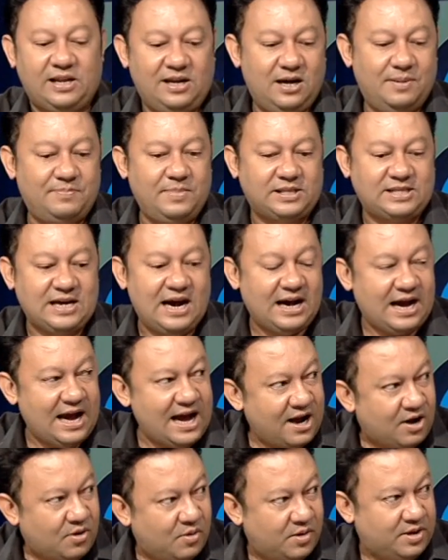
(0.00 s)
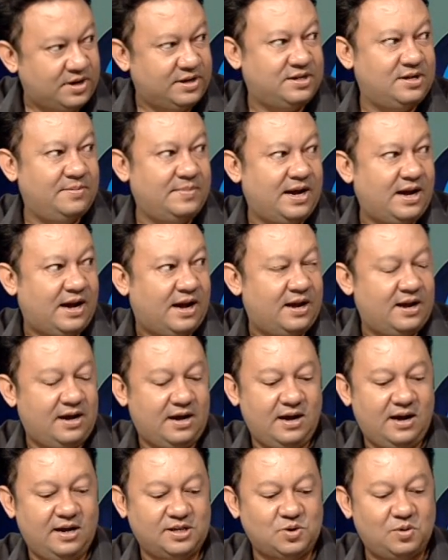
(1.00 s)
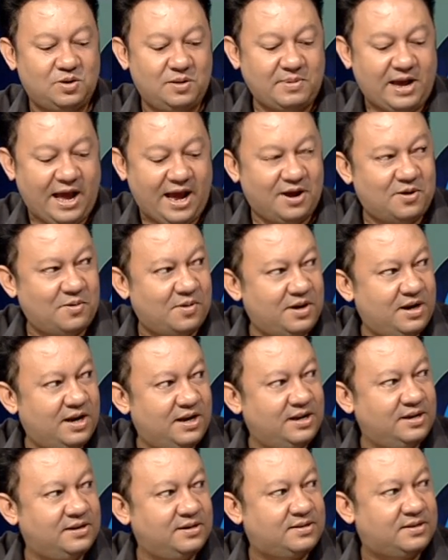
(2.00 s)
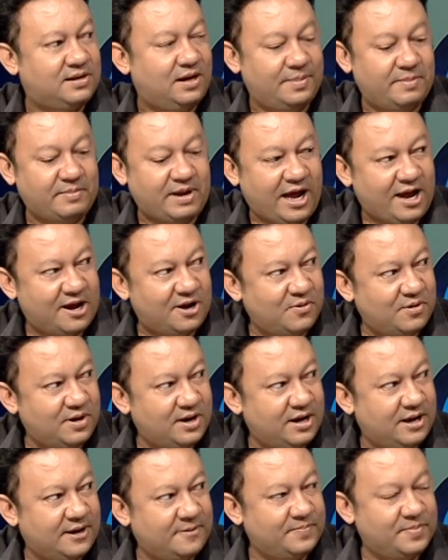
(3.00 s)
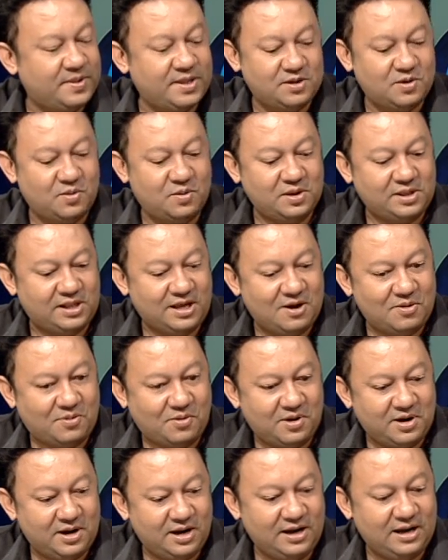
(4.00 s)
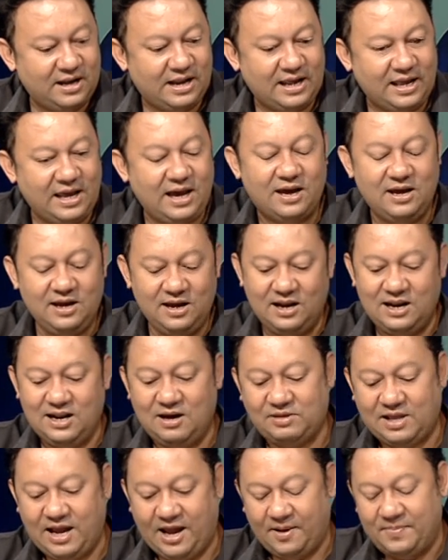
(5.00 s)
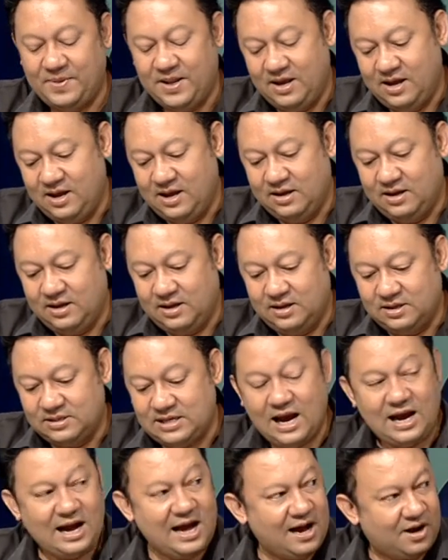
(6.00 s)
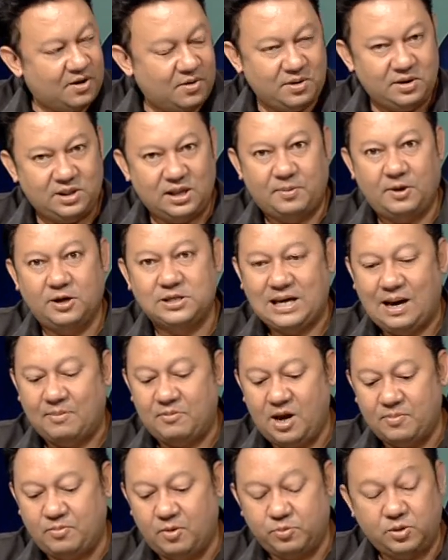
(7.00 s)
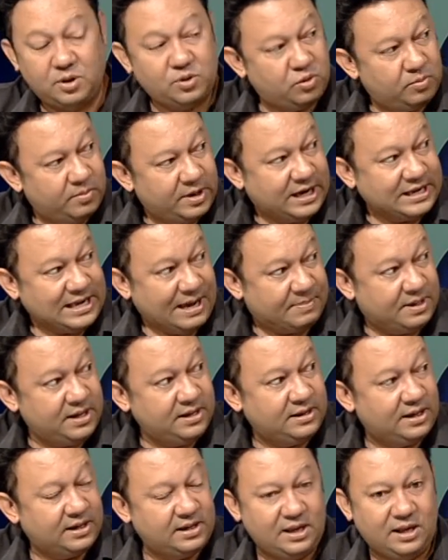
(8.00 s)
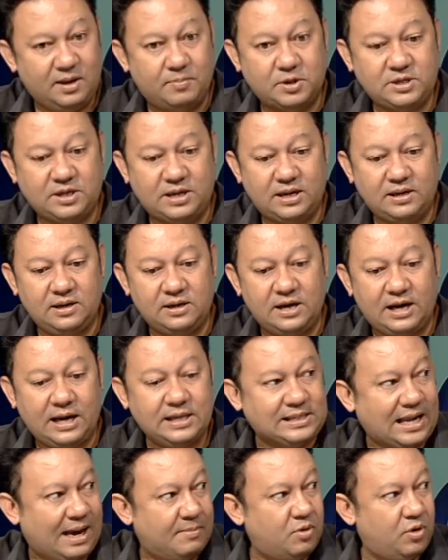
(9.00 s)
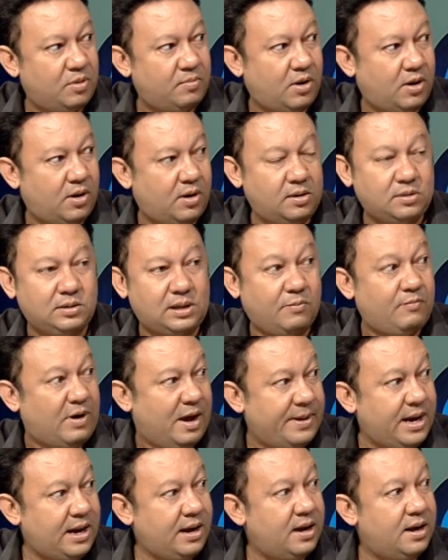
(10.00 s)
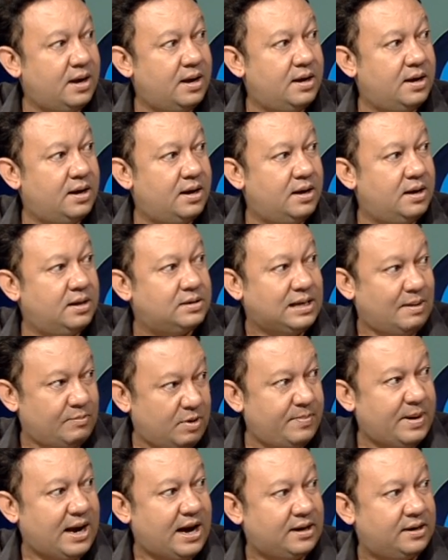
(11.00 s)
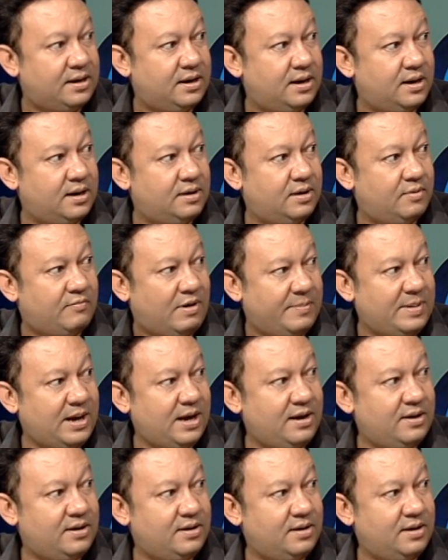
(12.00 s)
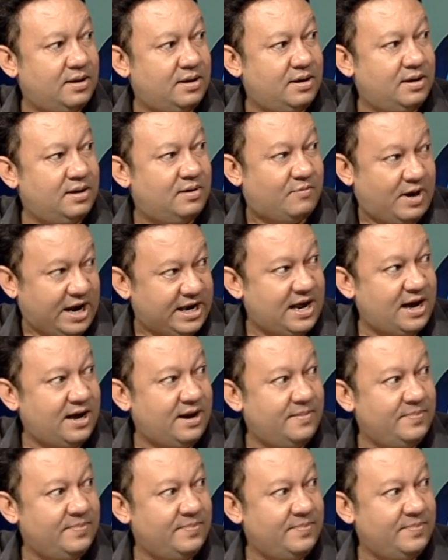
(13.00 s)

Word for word: เดิมจ้าง 5 คนใช่ไหมชงน้ำแข็งคนหนึ่งเสิร์ฟน้ำแข็งคนหนึ่งชงก๋วยเตี๋ยวคนหนึ่งอะไรเงี้ย แล้วแต่จ้าง 5 คนแต่พอ 300ปุ๊บต้นทุนมันขยับขึ้นทันที เพราะฉะนั้นเหลือแค่ 3 คนพอทำไหวไหมสามร้อยบาท ไหวอ่ะไหวไหม ก็ต้องไหวไหวนะ